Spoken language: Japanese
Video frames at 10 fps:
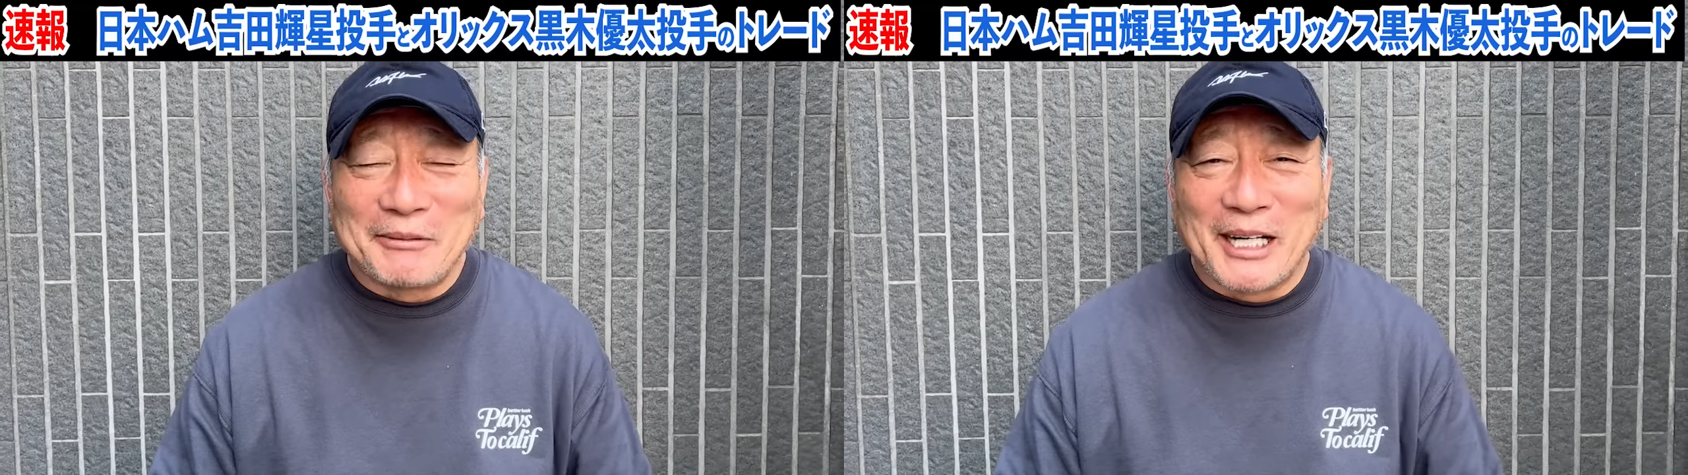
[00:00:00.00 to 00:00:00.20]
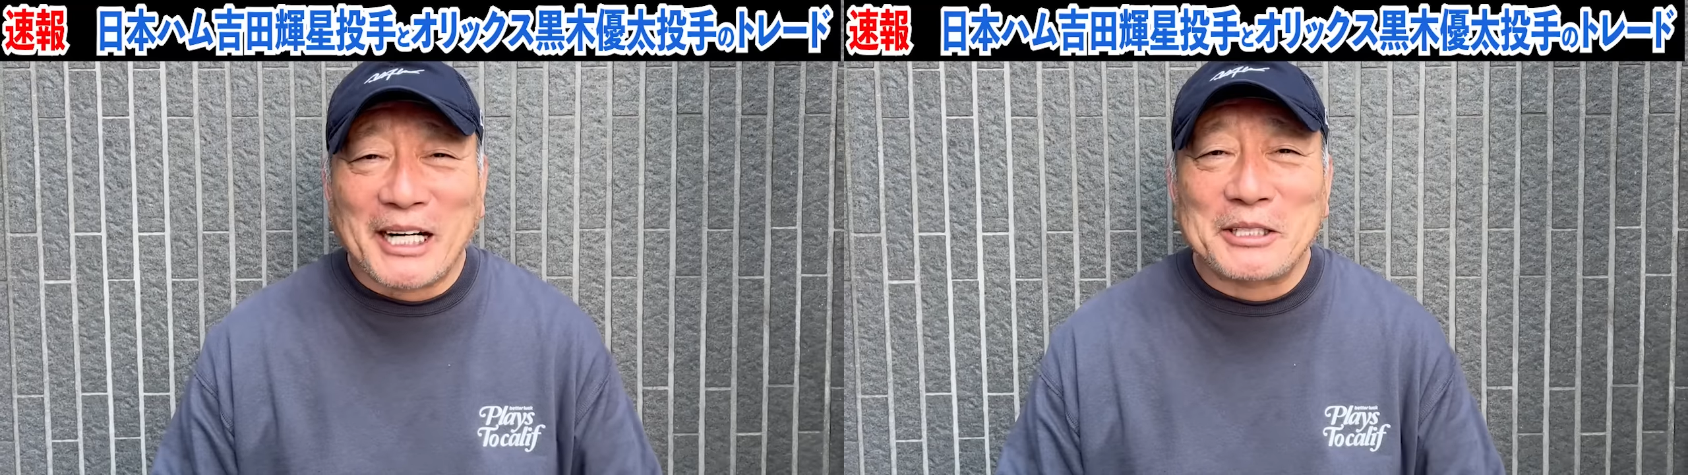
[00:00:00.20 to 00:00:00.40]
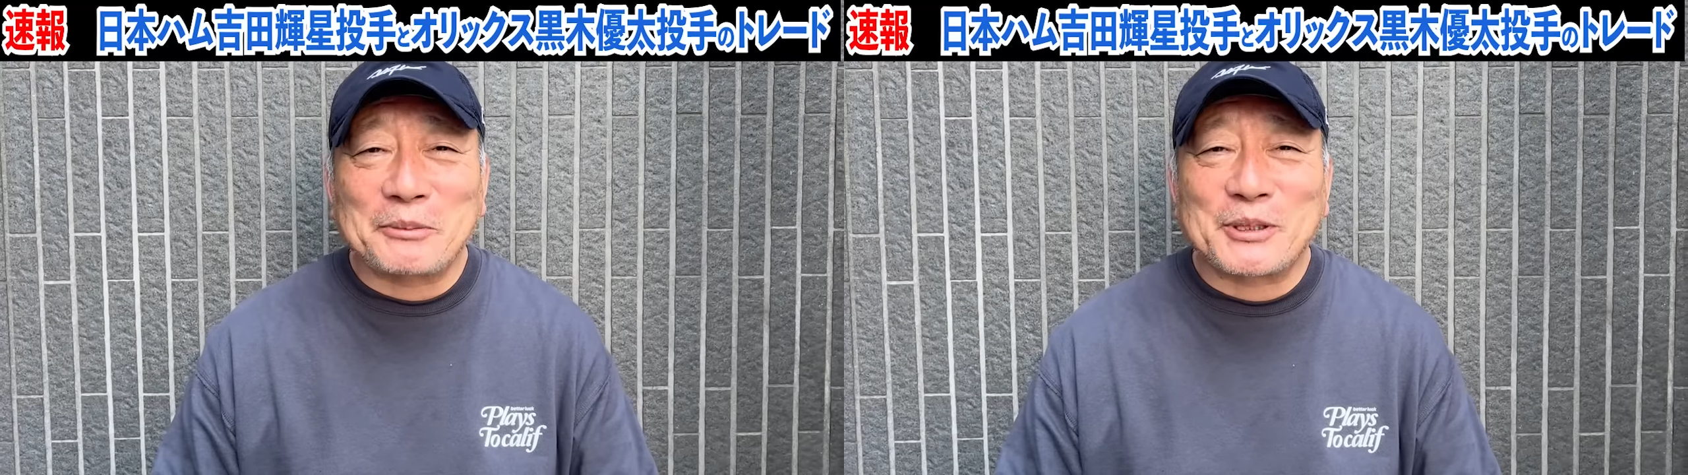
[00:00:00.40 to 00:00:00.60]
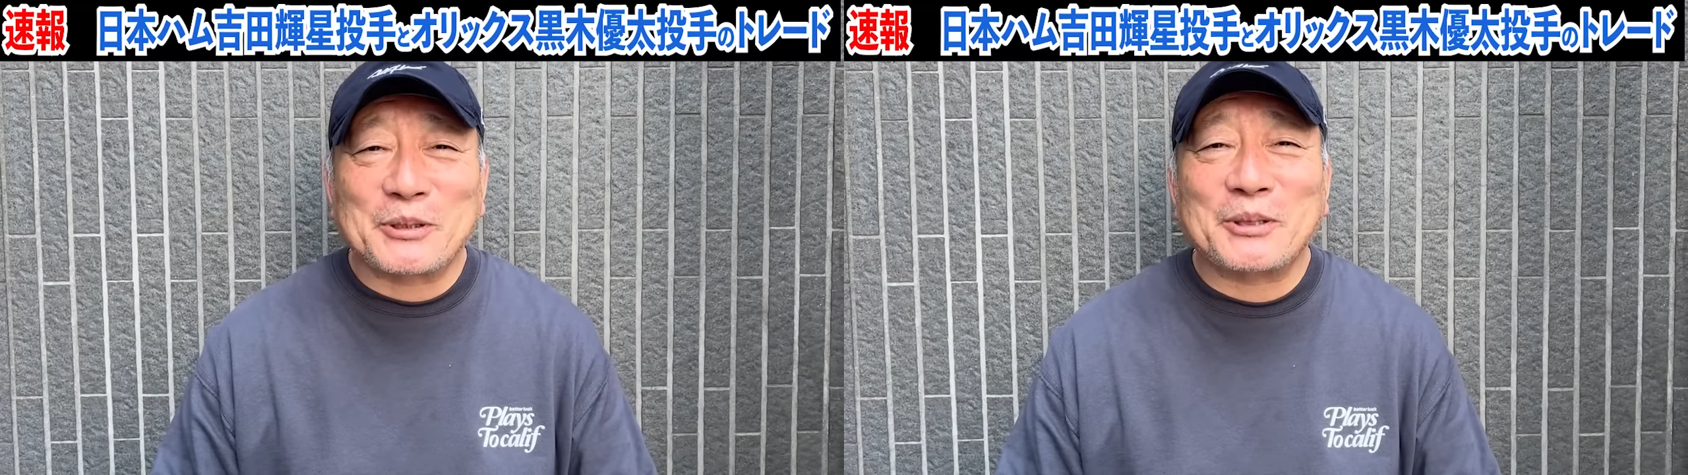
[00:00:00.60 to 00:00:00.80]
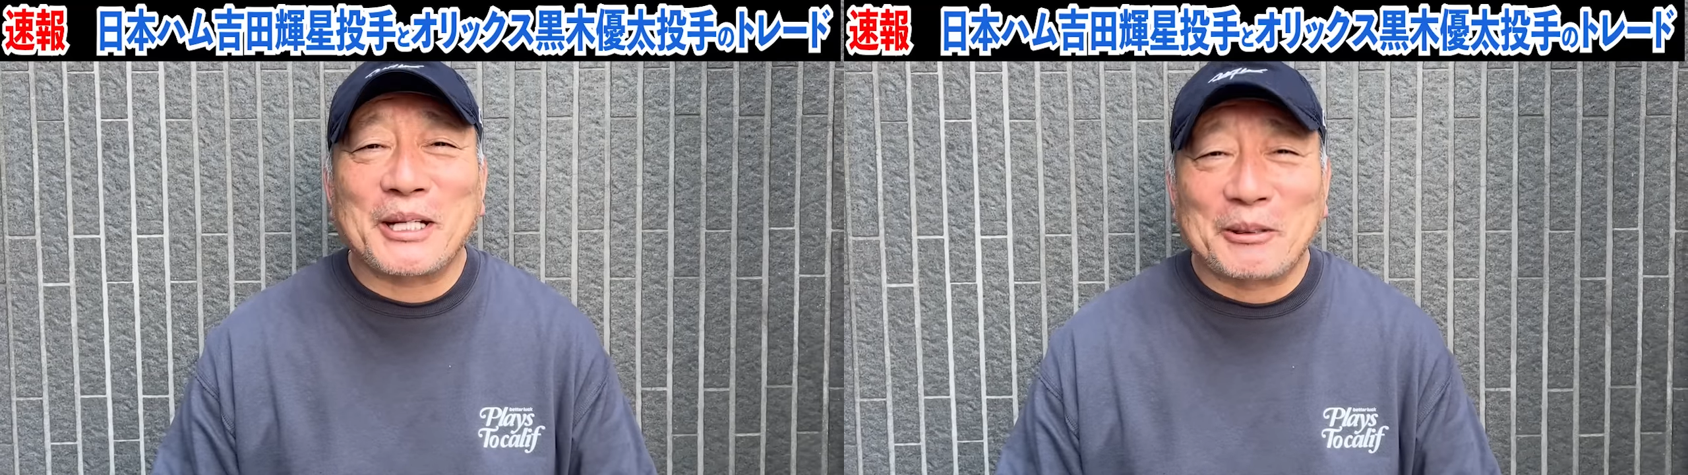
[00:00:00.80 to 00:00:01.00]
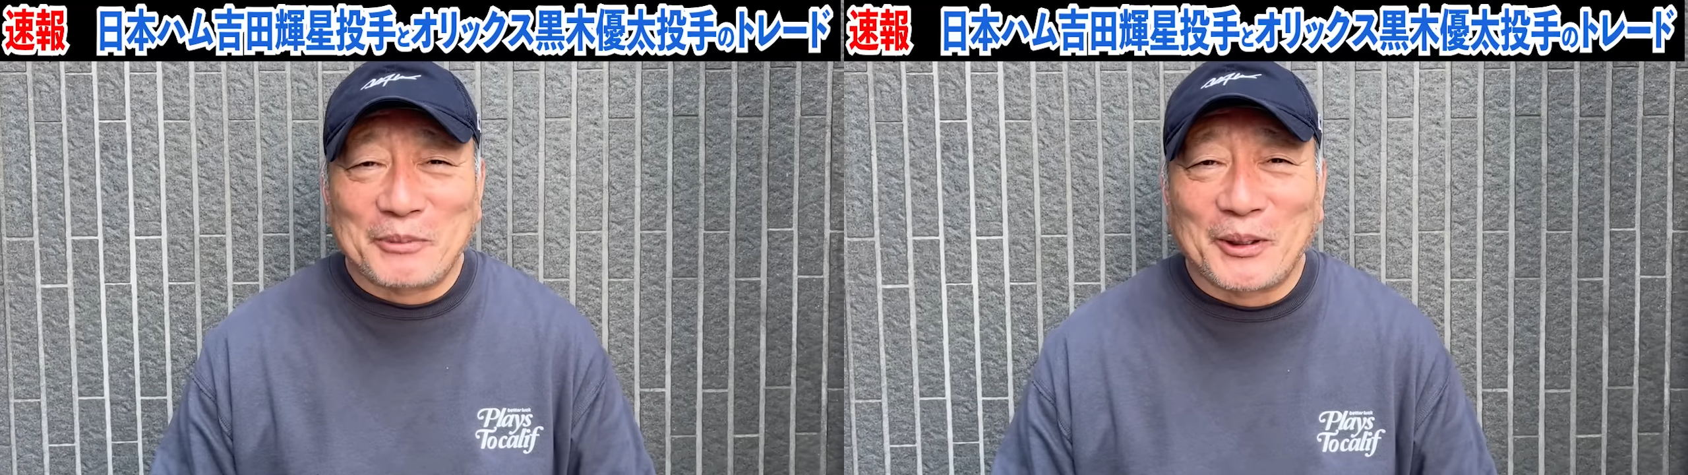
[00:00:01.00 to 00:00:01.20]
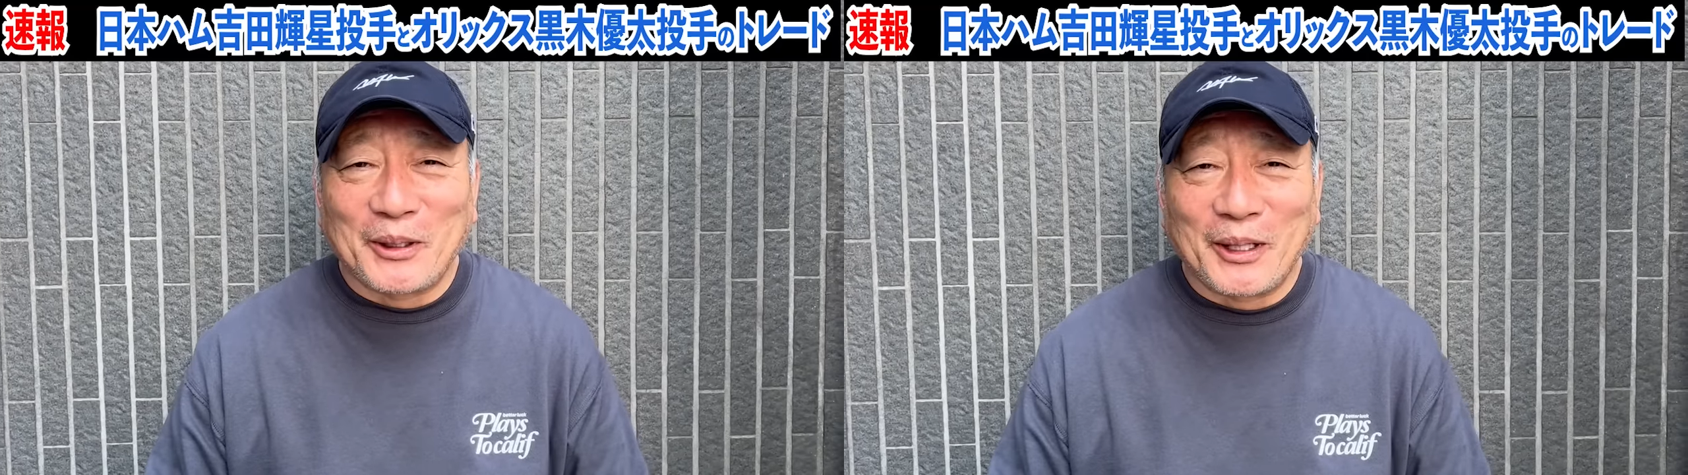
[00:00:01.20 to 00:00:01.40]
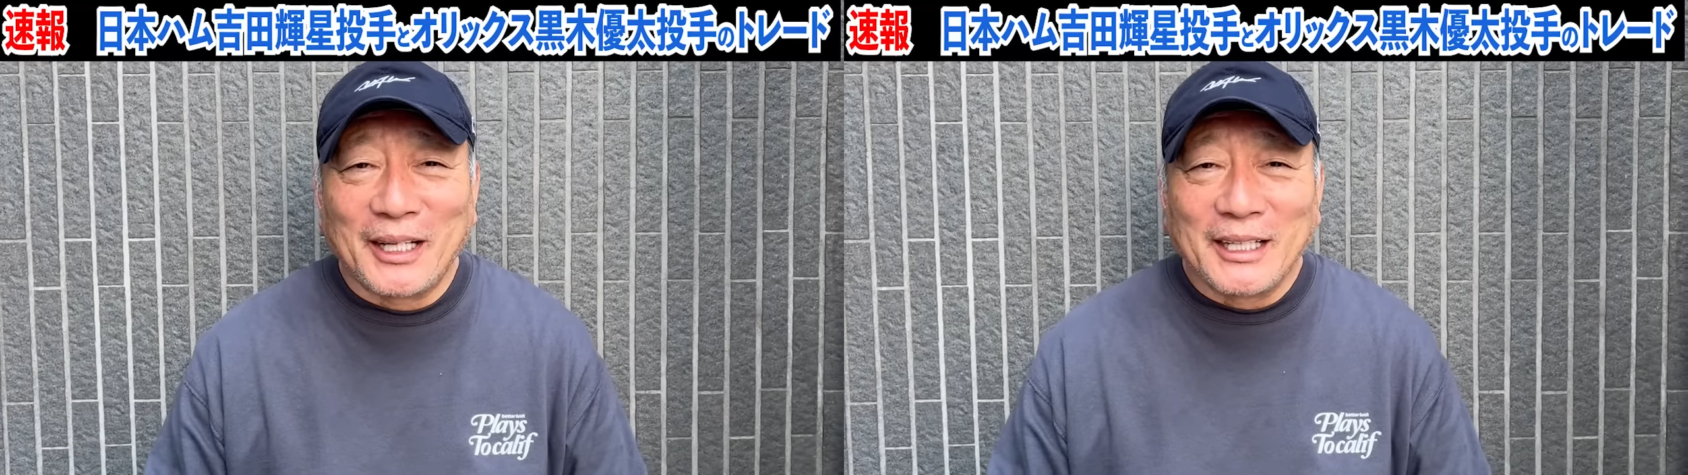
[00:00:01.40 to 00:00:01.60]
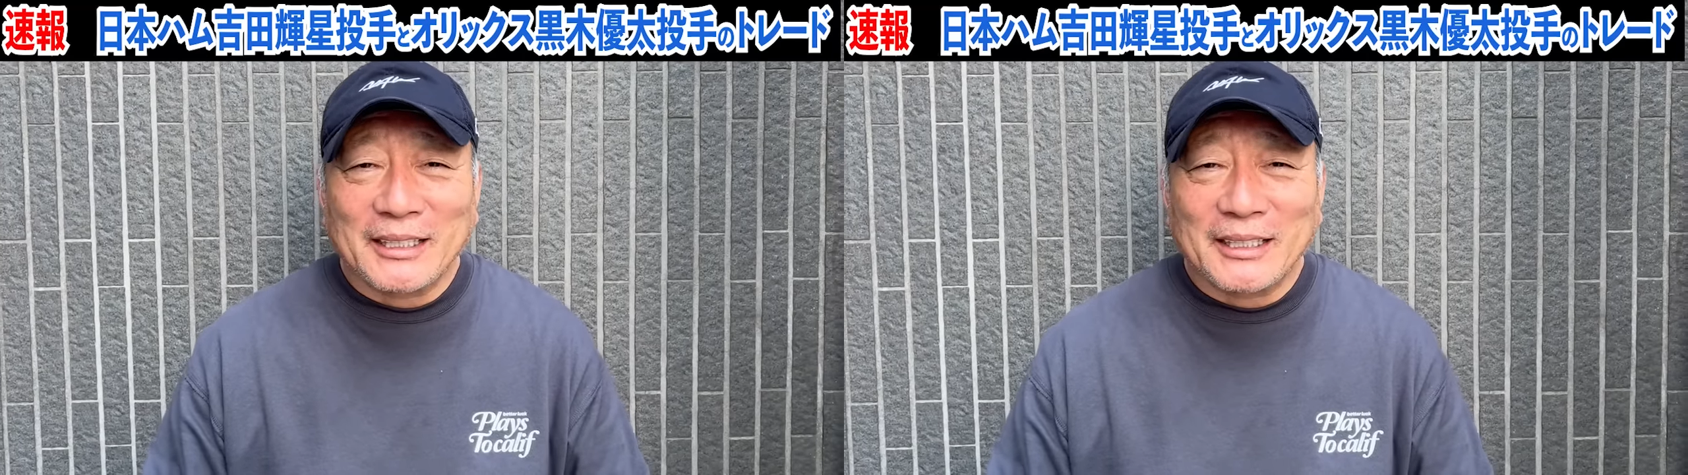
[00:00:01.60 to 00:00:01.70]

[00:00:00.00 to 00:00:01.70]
まあ、感じもするけども